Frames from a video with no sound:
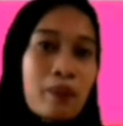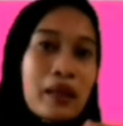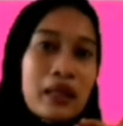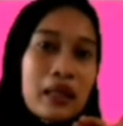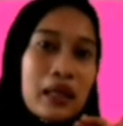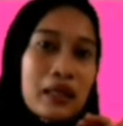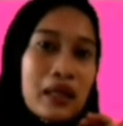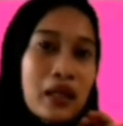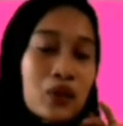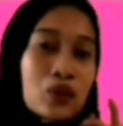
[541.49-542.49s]
tempat
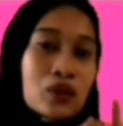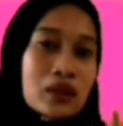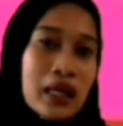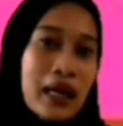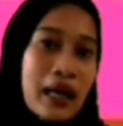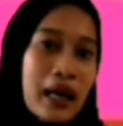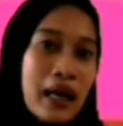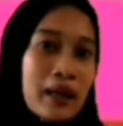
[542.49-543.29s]
tinggalnya di hutan,